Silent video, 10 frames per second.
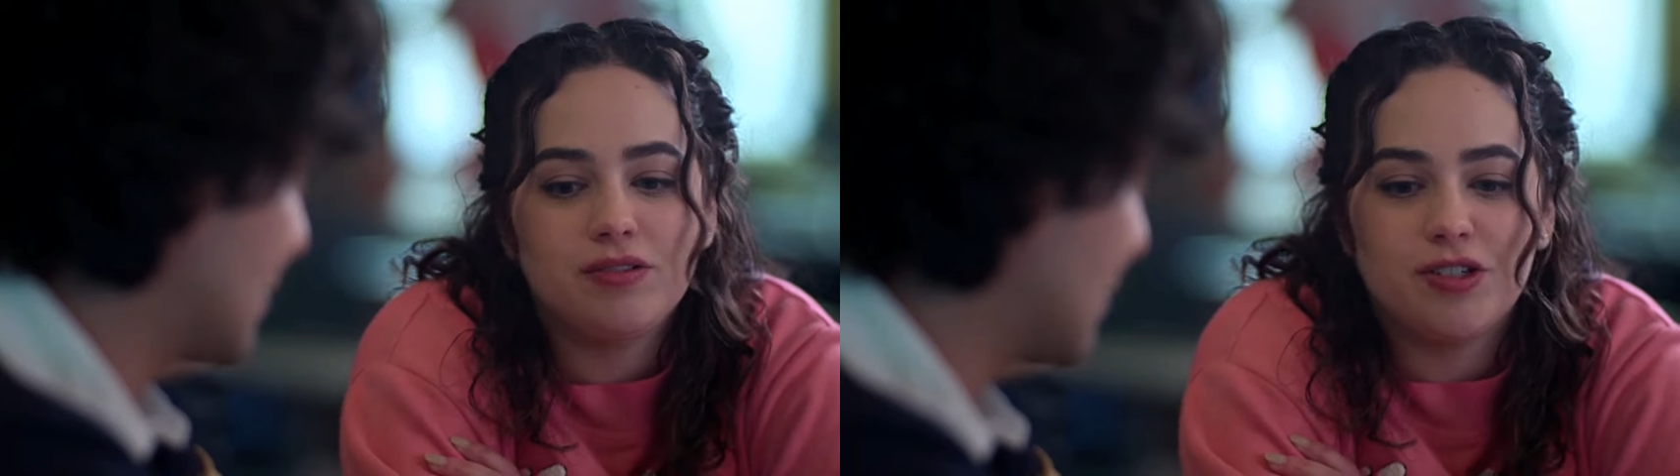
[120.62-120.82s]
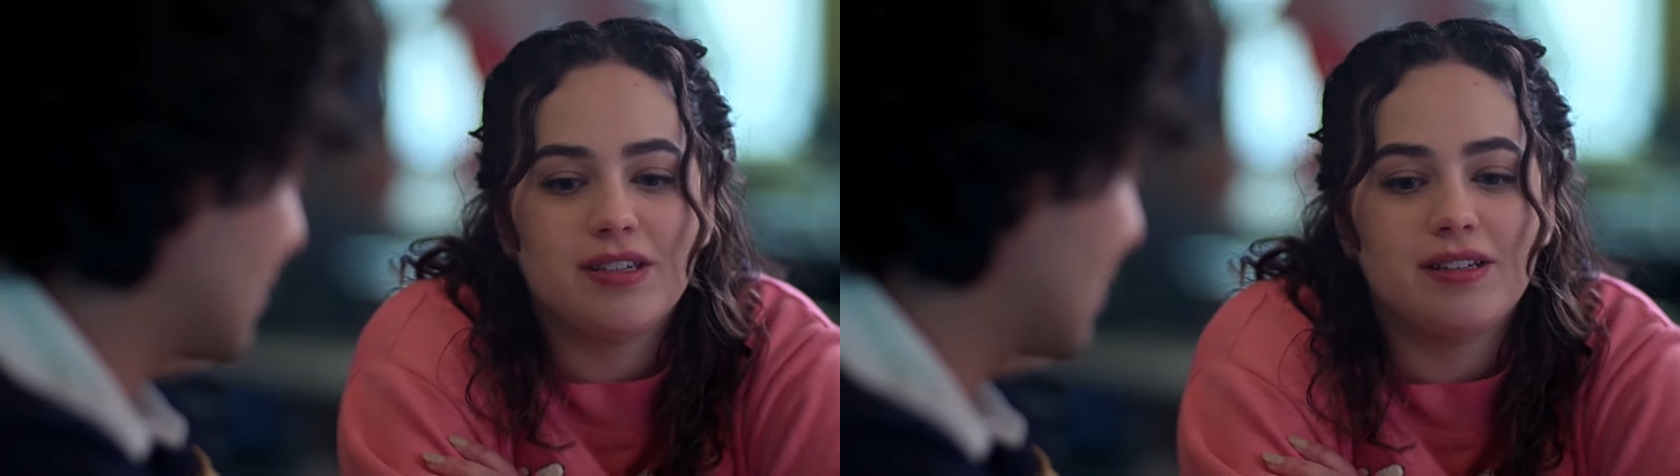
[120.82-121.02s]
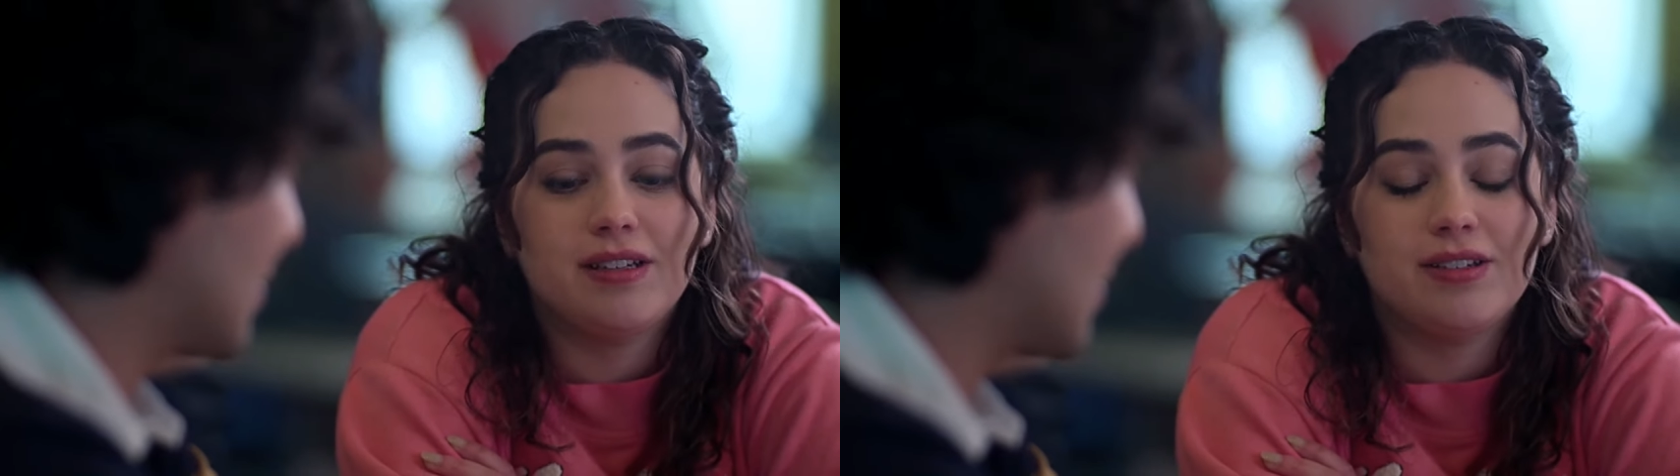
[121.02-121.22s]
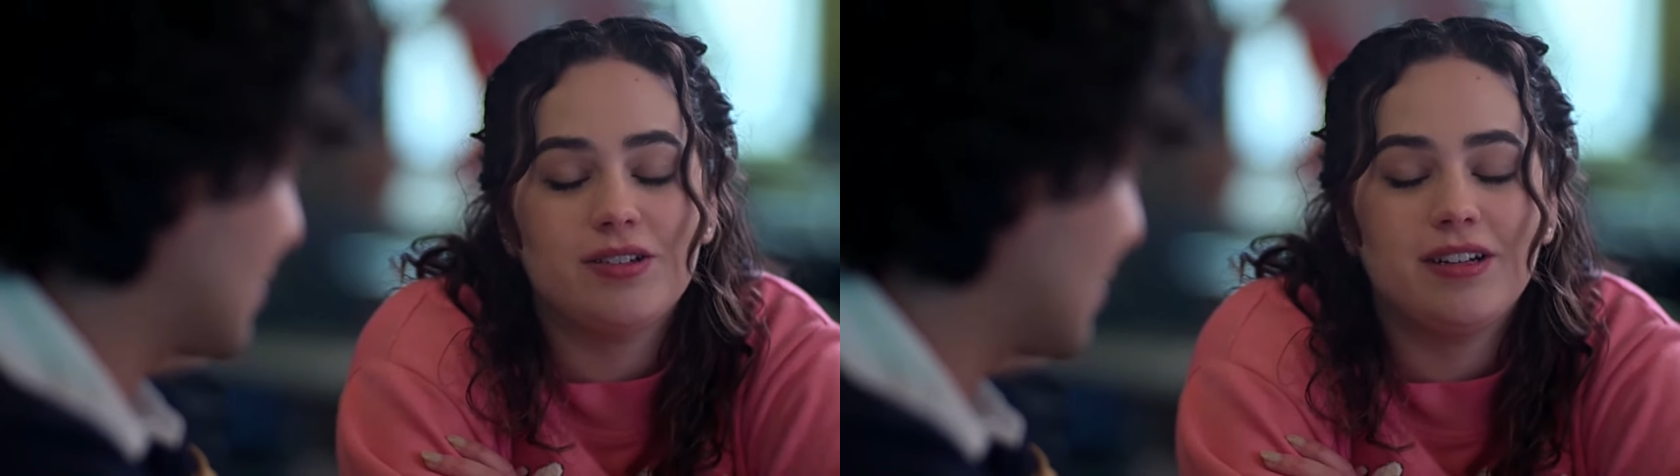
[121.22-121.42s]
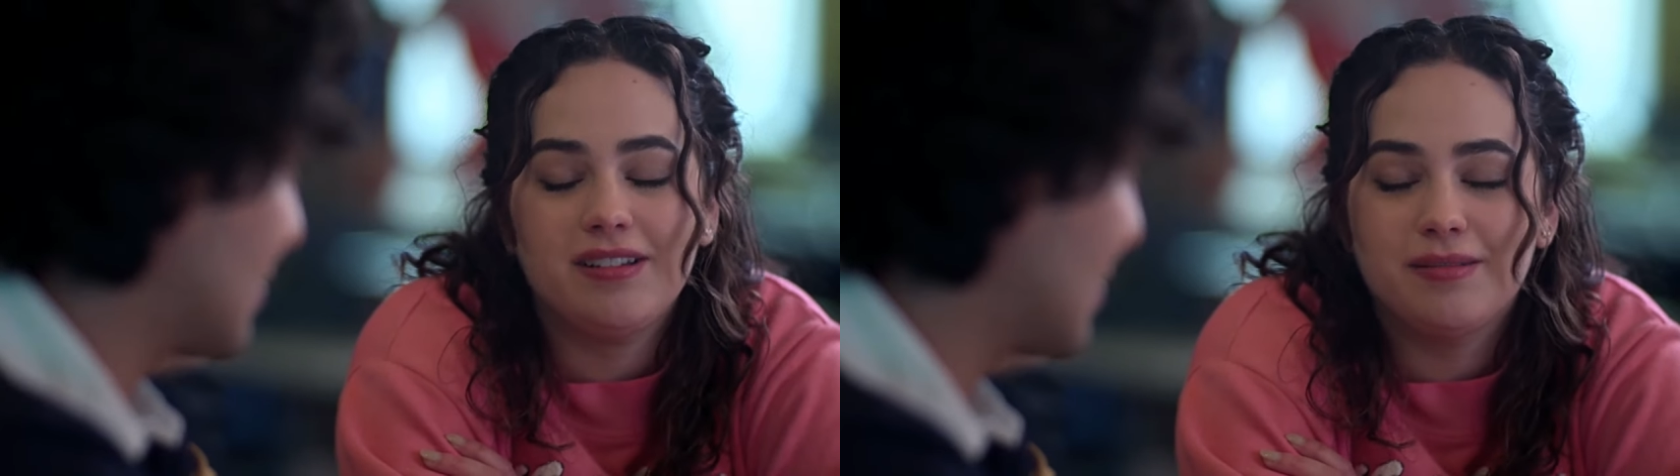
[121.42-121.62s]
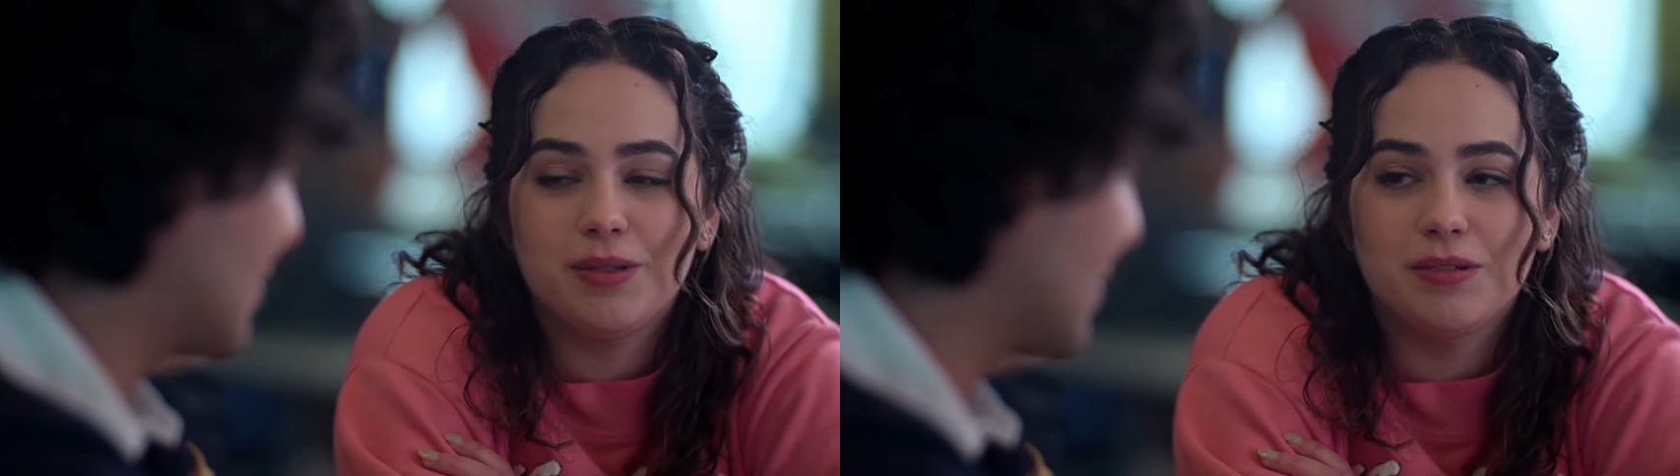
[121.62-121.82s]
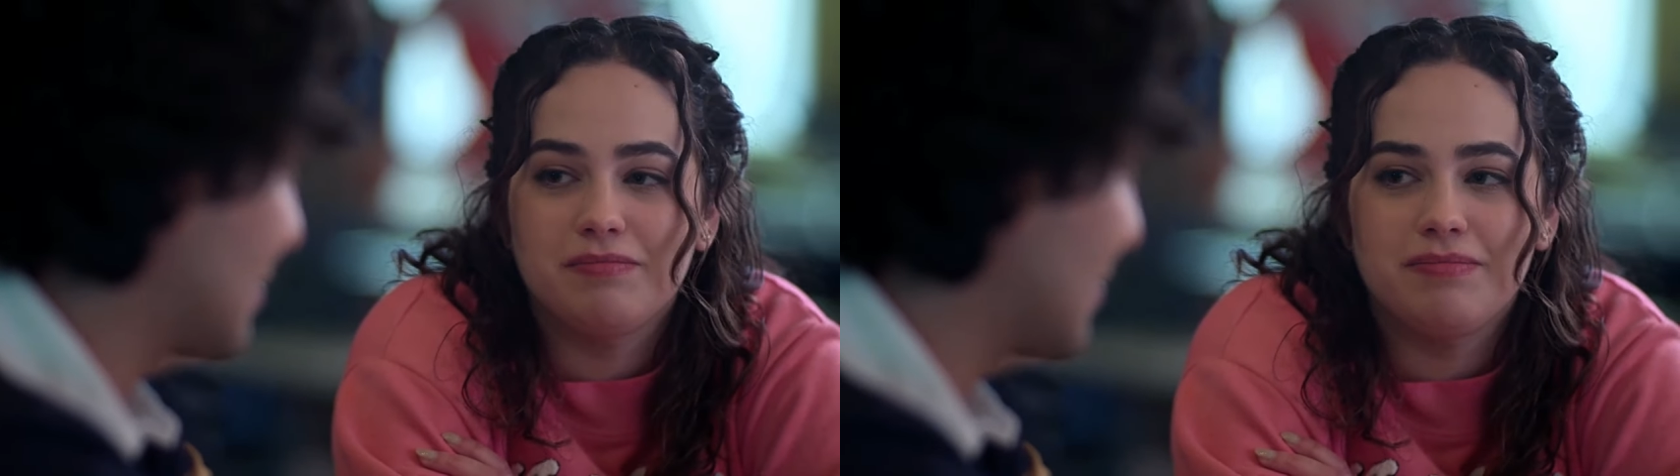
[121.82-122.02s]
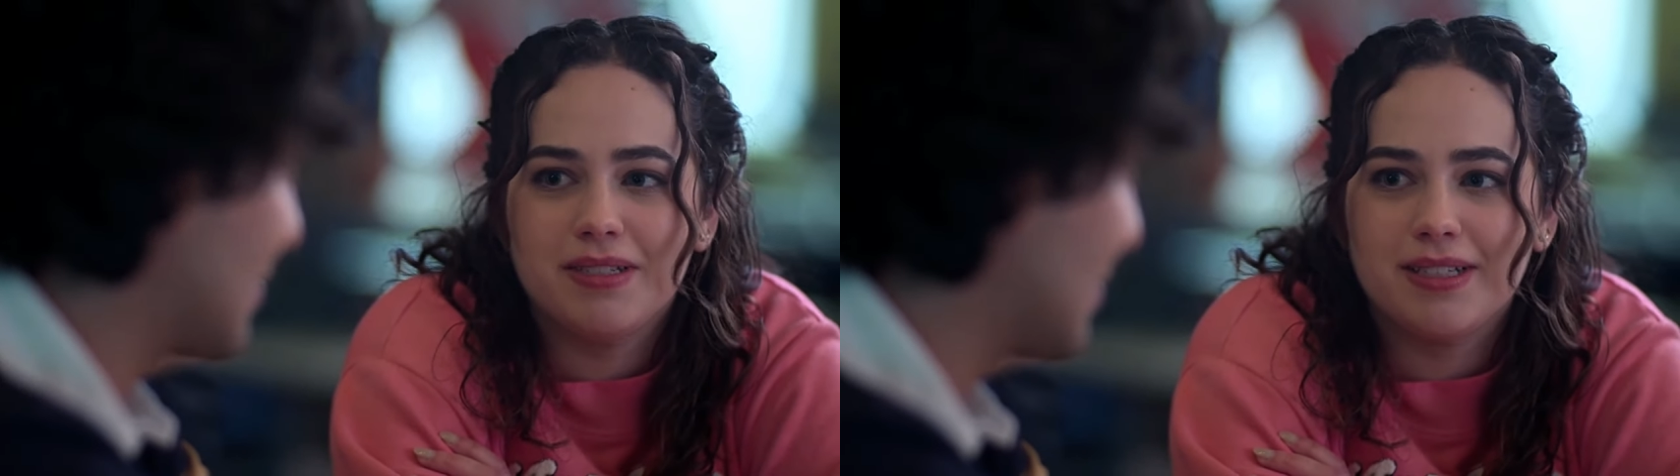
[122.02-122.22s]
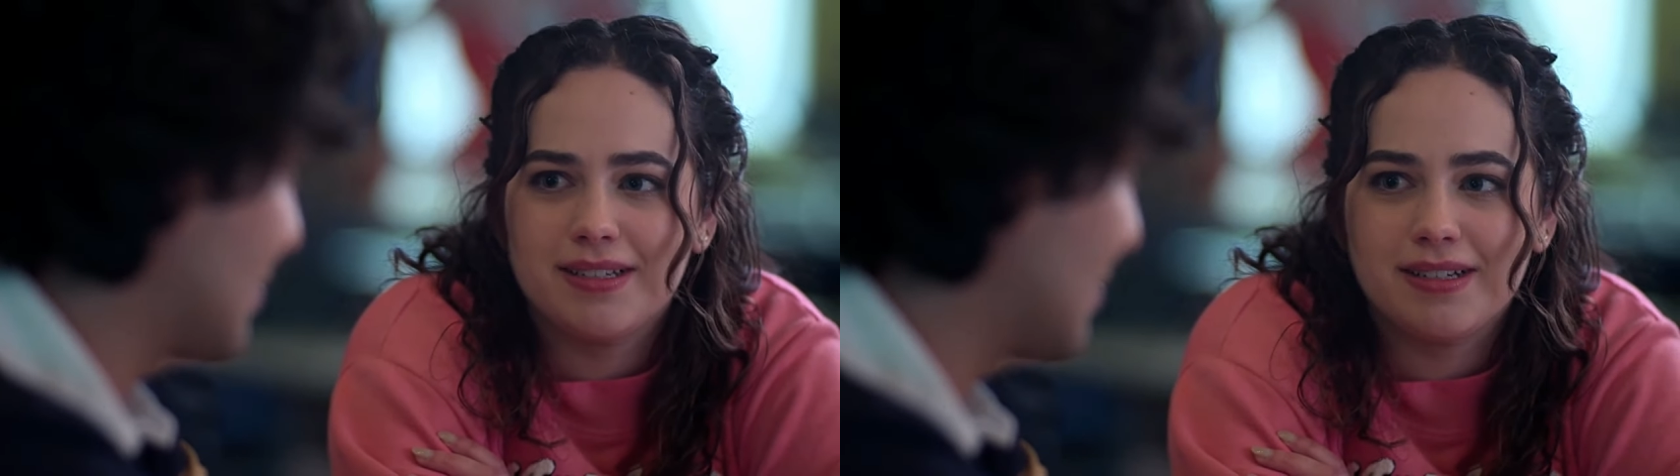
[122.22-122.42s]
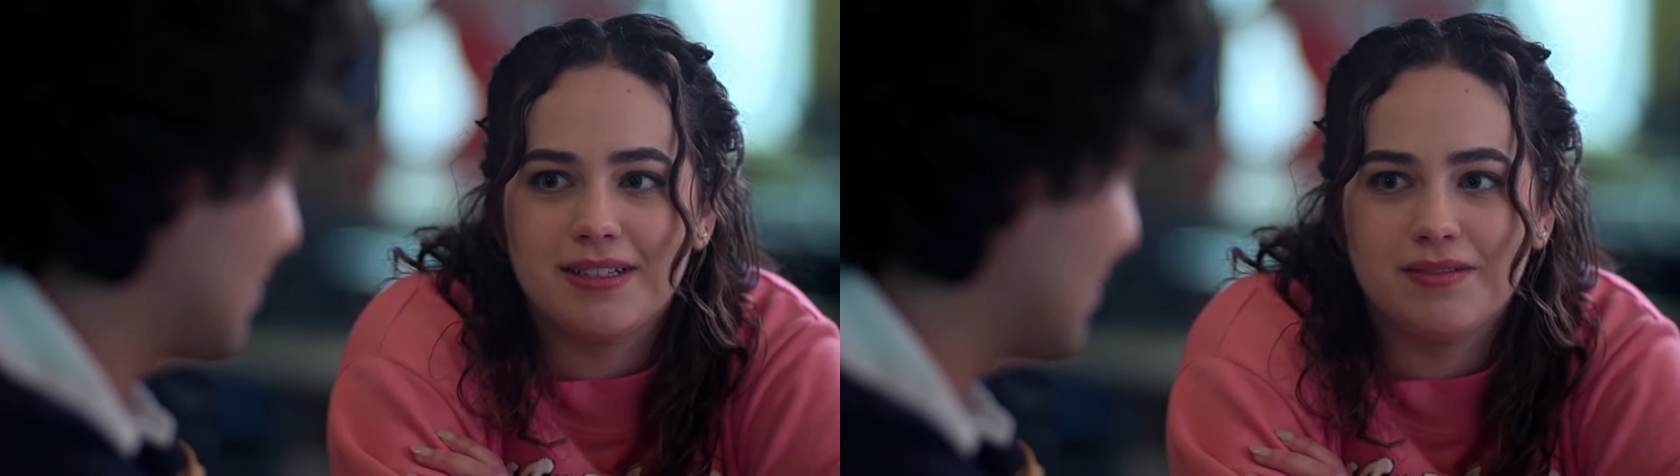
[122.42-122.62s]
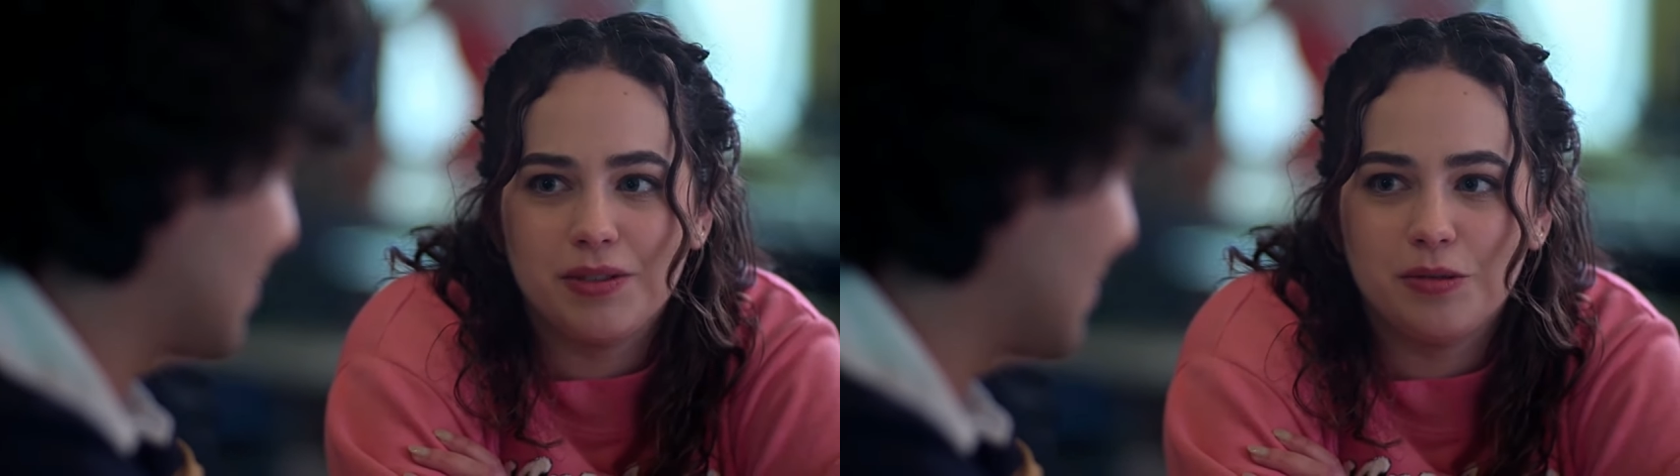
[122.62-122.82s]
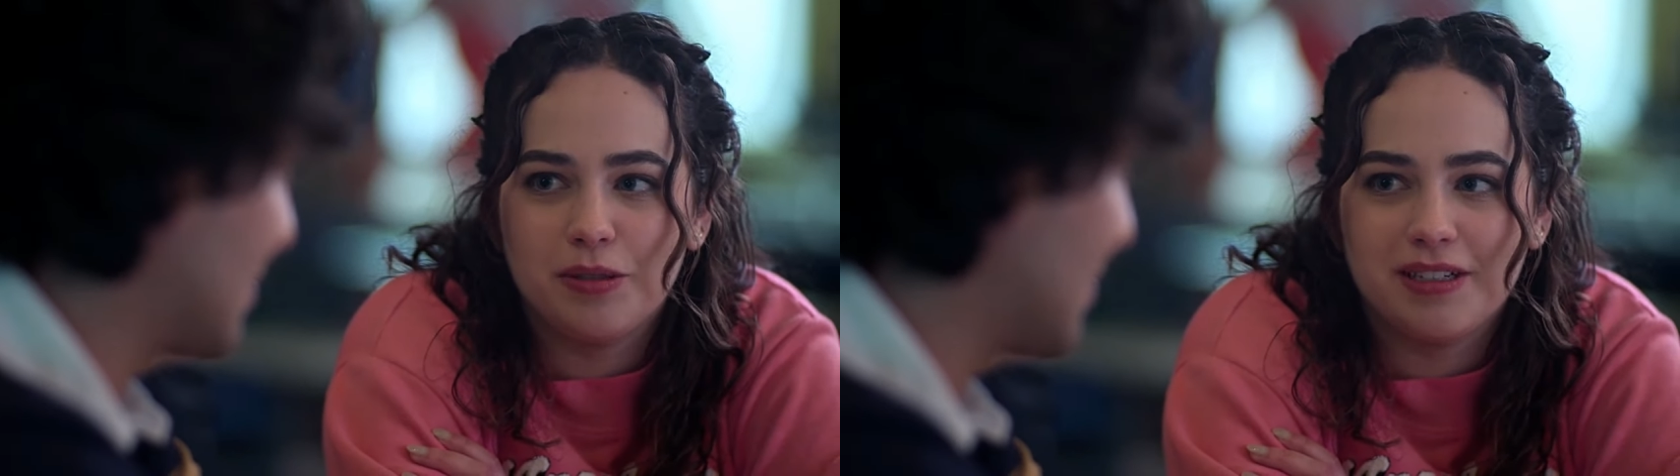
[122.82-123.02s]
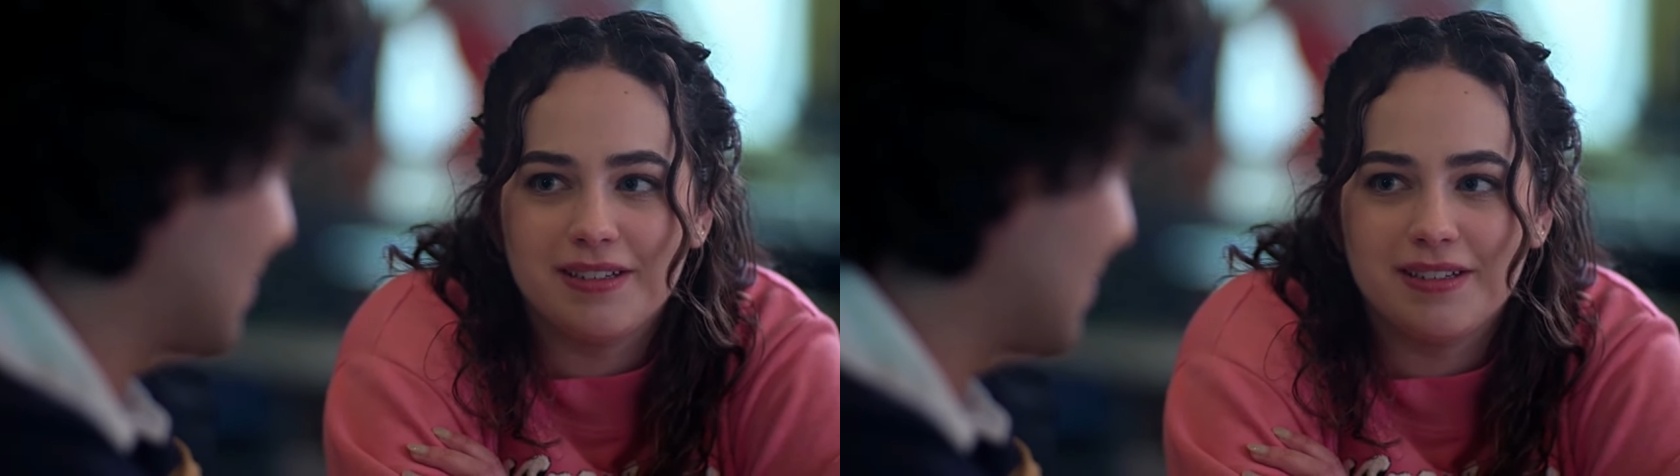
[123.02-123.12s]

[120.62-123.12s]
que fue ayer cuando diseccionamos fetos de